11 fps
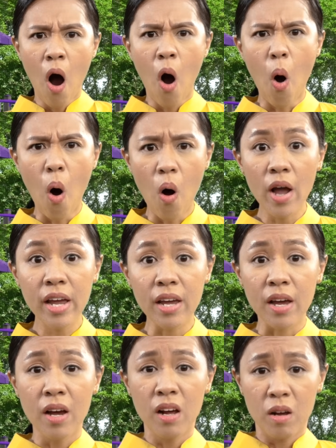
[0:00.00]
โอ้ย
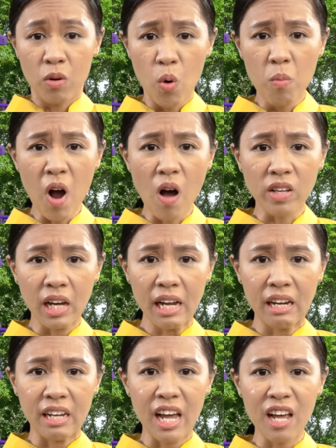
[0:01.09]
คุ้มครองเยอะขนาด
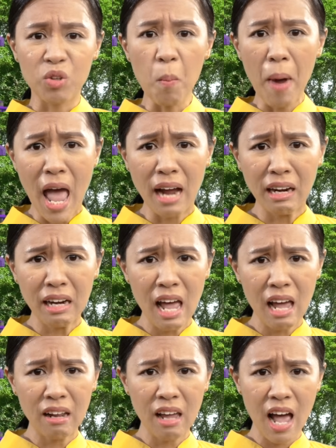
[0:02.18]
นี้ต้องแพงแน่ๆ
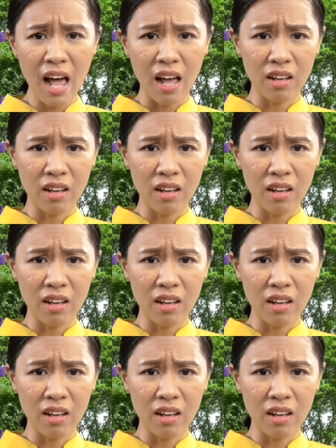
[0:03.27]
เลยอะ